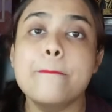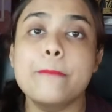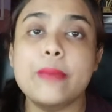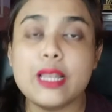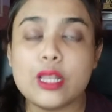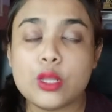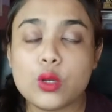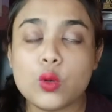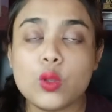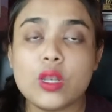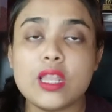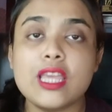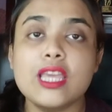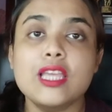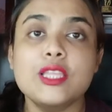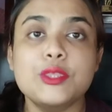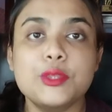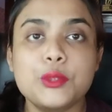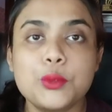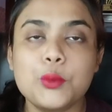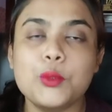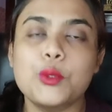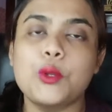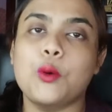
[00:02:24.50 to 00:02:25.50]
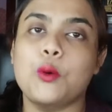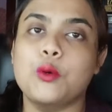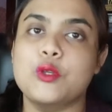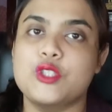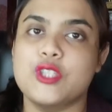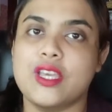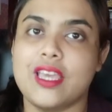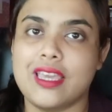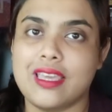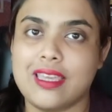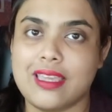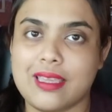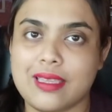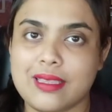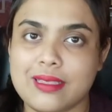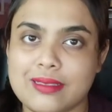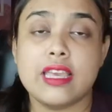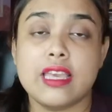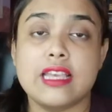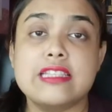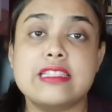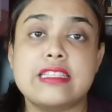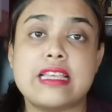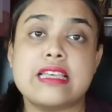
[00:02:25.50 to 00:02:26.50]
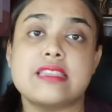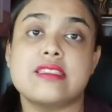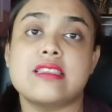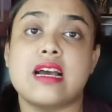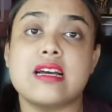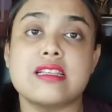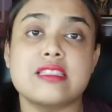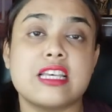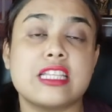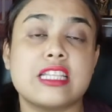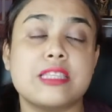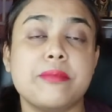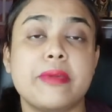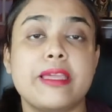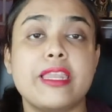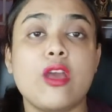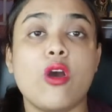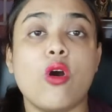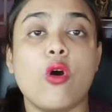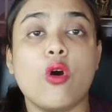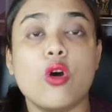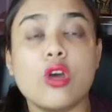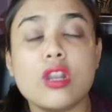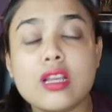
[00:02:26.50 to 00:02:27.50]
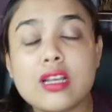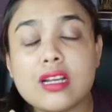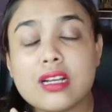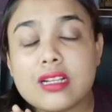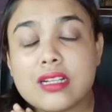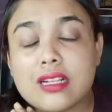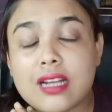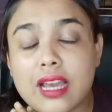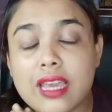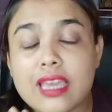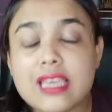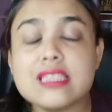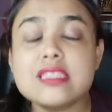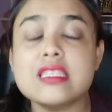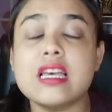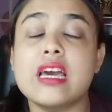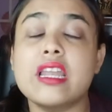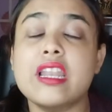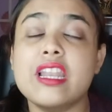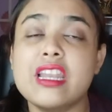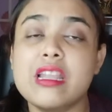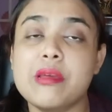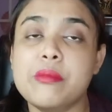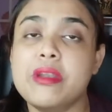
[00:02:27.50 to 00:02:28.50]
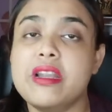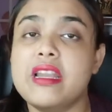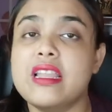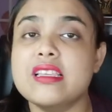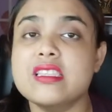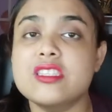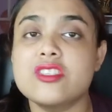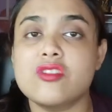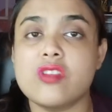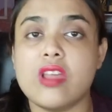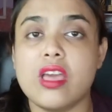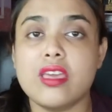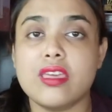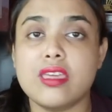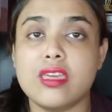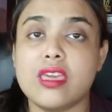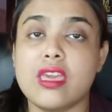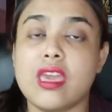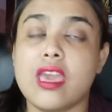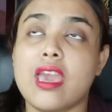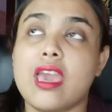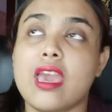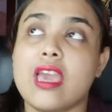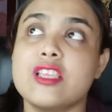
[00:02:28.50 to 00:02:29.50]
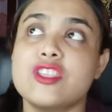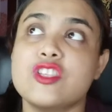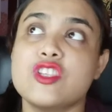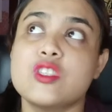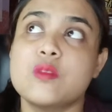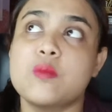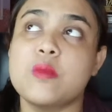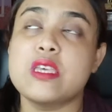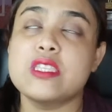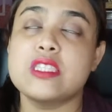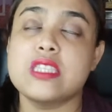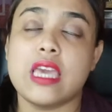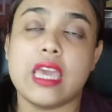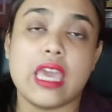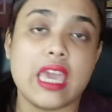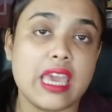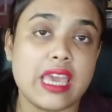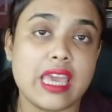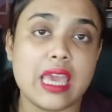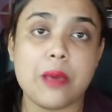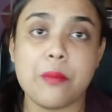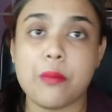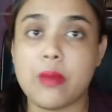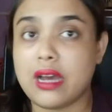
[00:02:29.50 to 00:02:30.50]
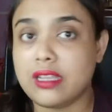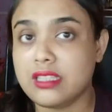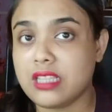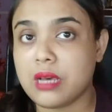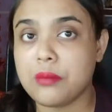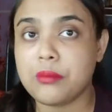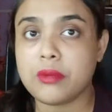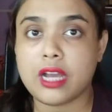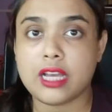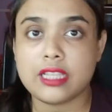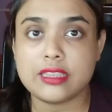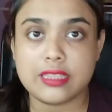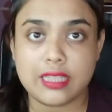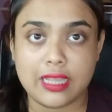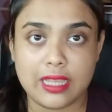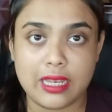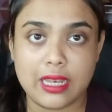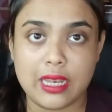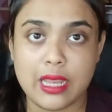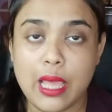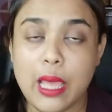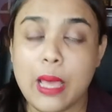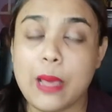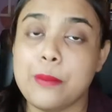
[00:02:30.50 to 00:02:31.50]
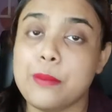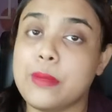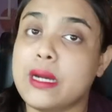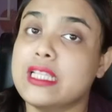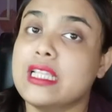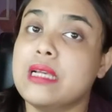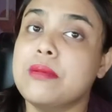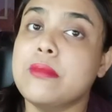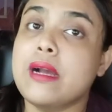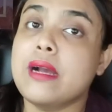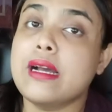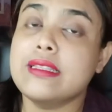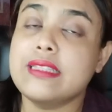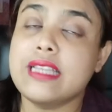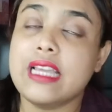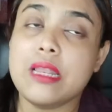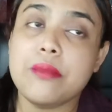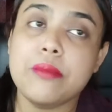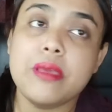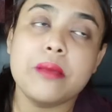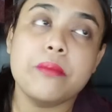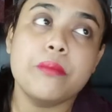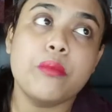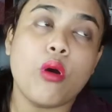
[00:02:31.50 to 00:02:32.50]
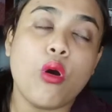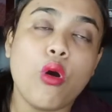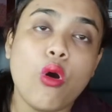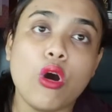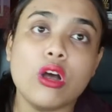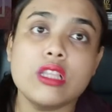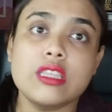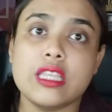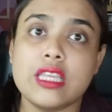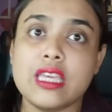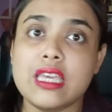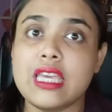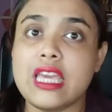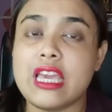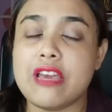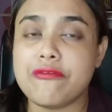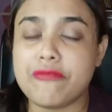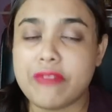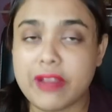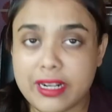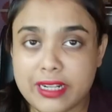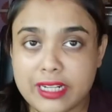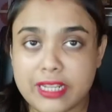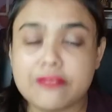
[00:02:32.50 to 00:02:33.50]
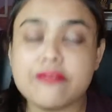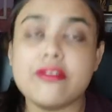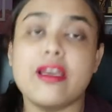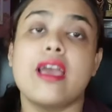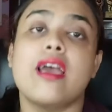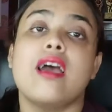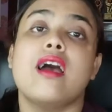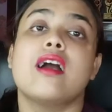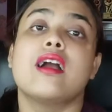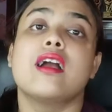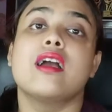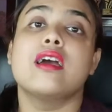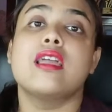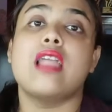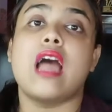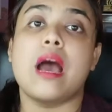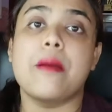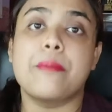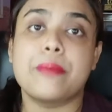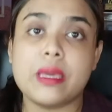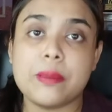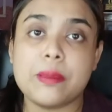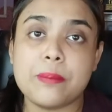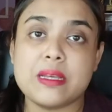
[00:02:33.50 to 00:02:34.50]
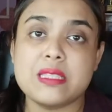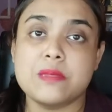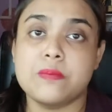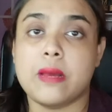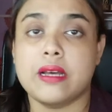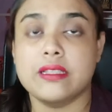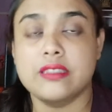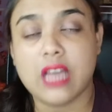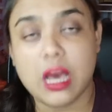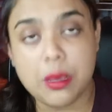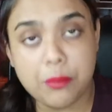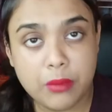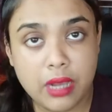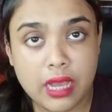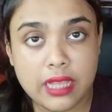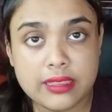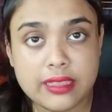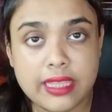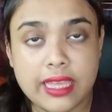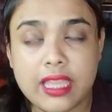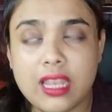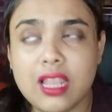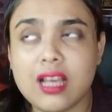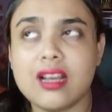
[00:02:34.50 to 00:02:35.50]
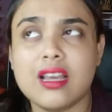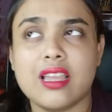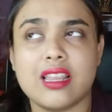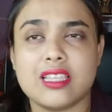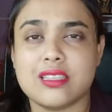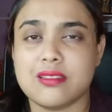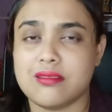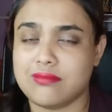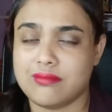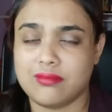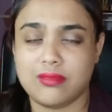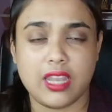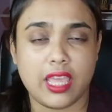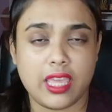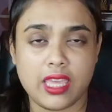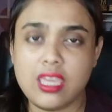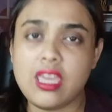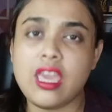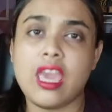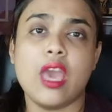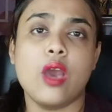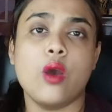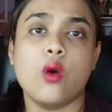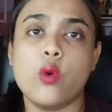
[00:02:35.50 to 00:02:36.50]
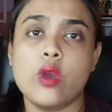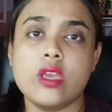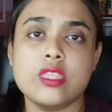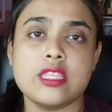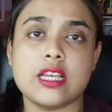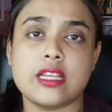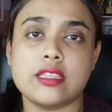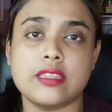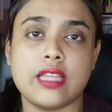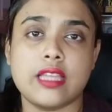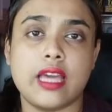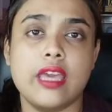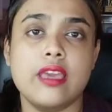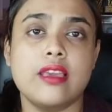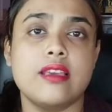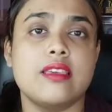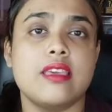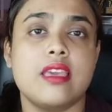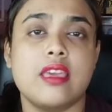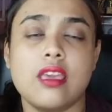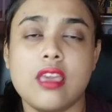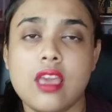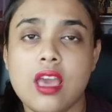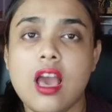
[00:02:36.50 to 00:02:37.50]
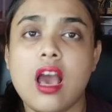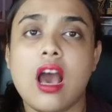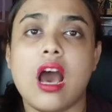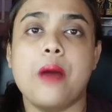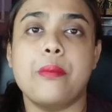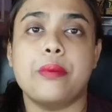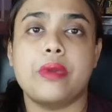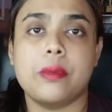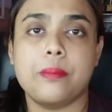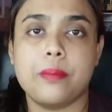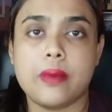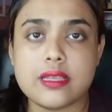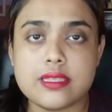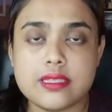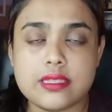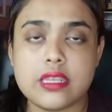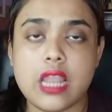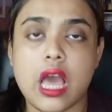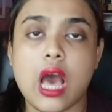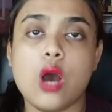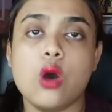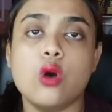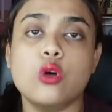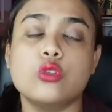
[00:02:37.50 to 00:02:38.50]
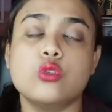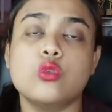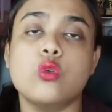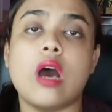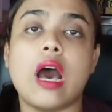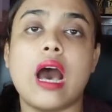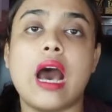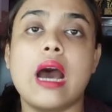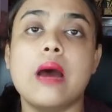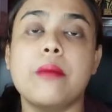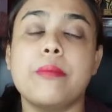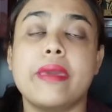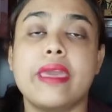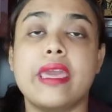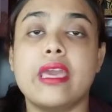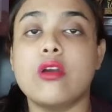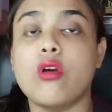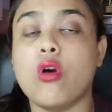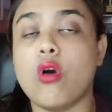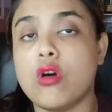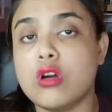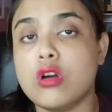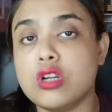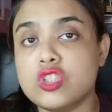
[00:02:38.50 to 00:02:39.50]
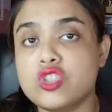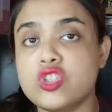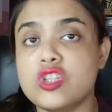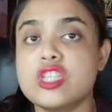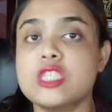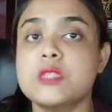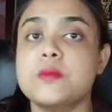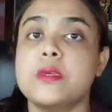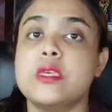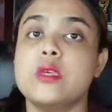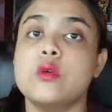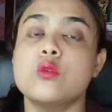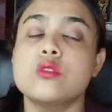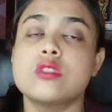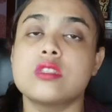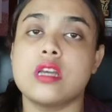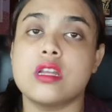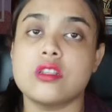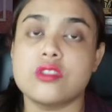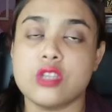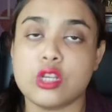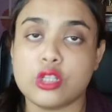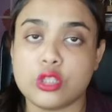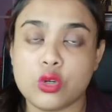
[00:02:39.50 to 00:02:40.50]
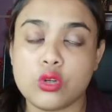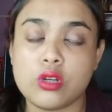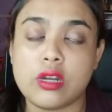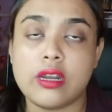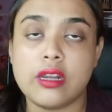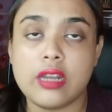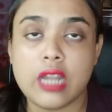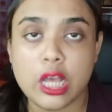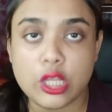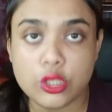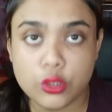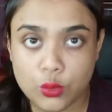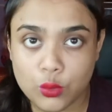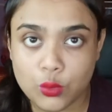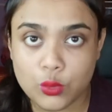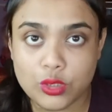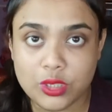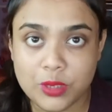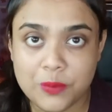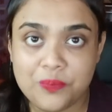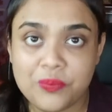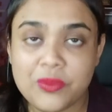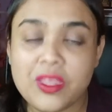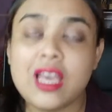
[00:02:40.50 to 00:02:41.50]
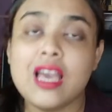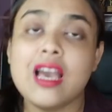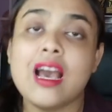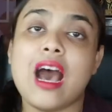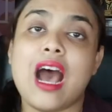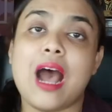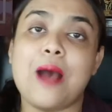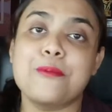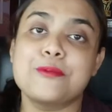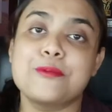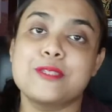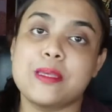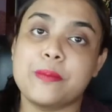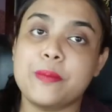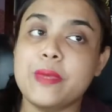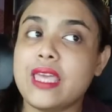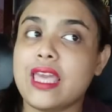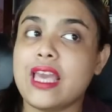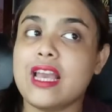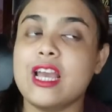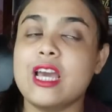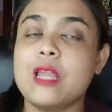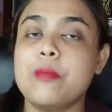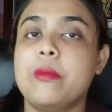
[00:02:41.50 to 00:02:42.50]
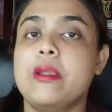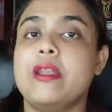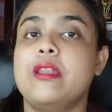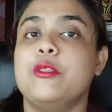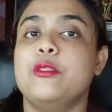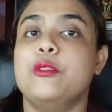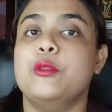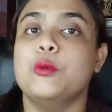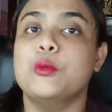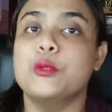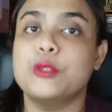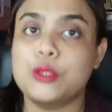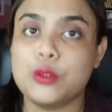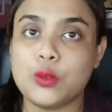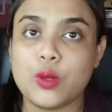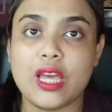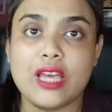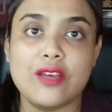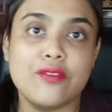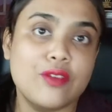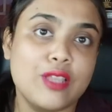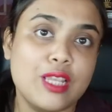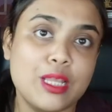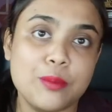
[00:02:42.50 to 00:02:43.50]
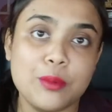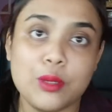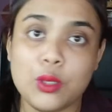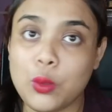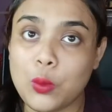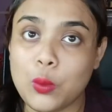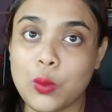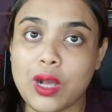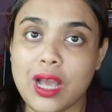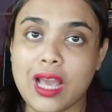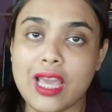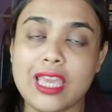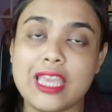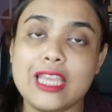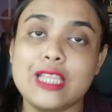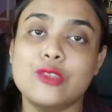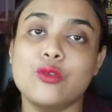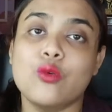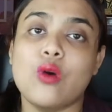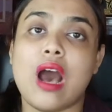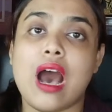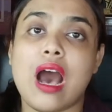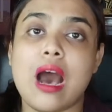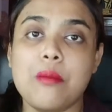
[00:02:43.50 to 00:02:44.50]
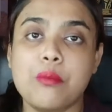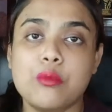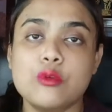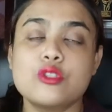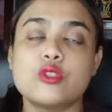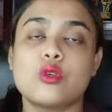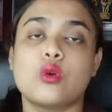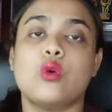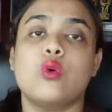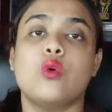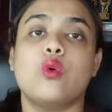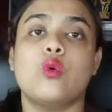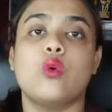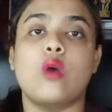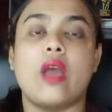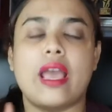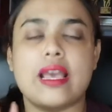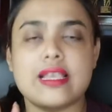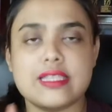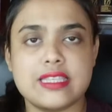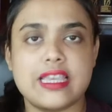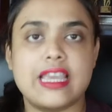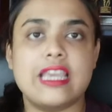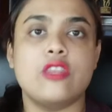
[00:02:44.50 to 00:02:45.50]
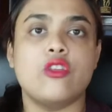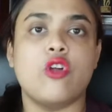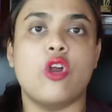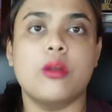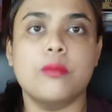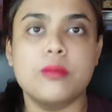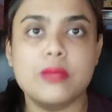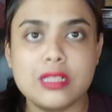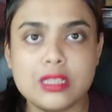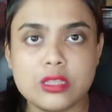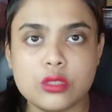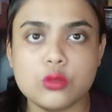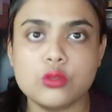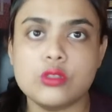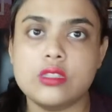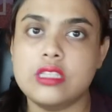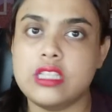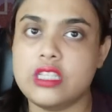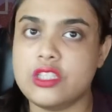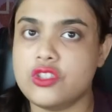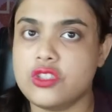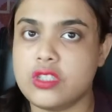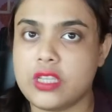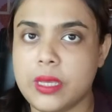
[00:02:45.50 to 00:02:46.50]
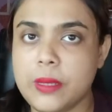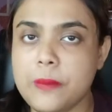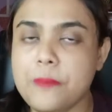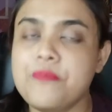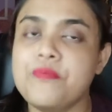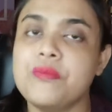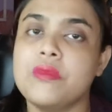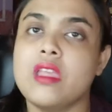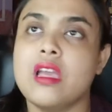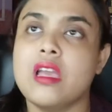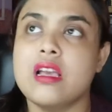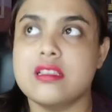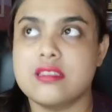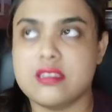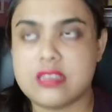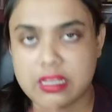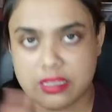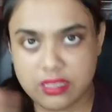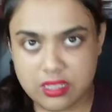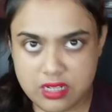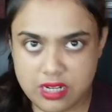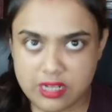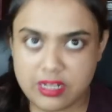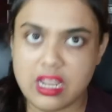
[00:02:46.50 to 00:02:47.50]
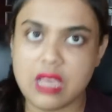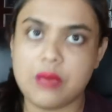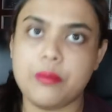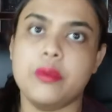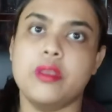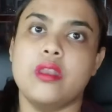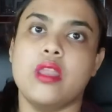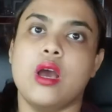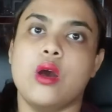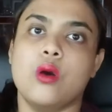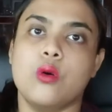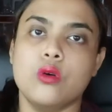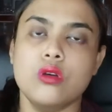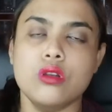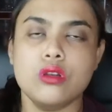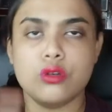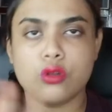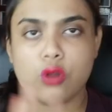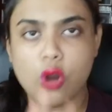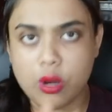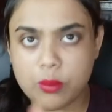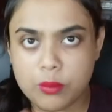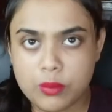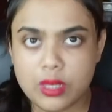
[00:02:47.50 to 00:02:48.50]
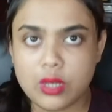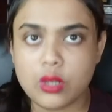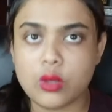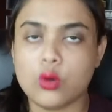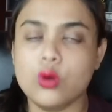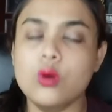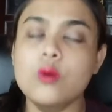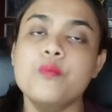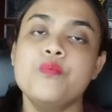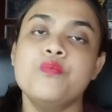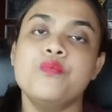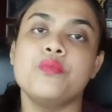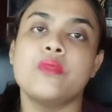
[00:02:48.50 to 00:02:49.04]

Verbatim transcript: बिल्कुल ही दूर हो जाएंगे इसके साथ साथ मैंने और कई सारे रेमेडीज़ ट्राई किए हैं जिसमें से एक है बादाम का तेल बादाम का तेल भी बहुत ही इफ़ेक्टिव है अगर आपके पास बादाम का तेल अगर नहीं है हो ही सकता है कि आपके पास ना हो तो आप एक और चीज़ भी यूज़ कर सकते हो ठंडा दूध आप सभी के घर पे दूध तो अवेलेबल होगा ही तो आप उसको ऐसे ही नॉर्मल दूध लीजिए लीजिए ज़्यादा ठंडा भी ना हो नॉर्मल हो